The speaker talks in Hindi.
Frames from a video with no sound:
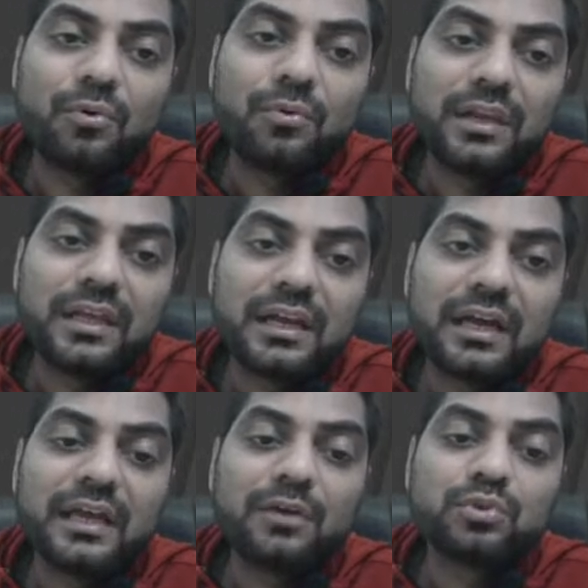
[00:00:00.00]
लोन ले
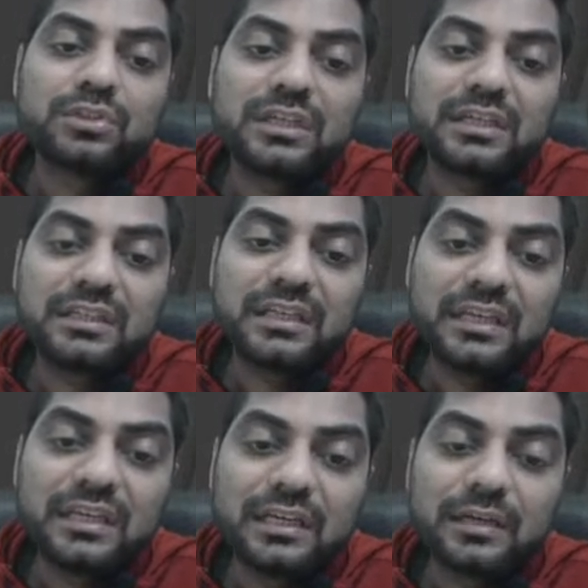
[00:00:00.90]
रहा है उसकी कितनी
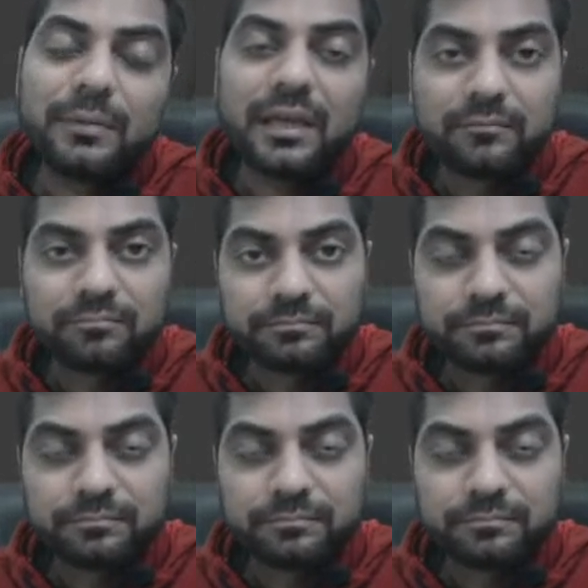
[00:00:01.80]
इनकम है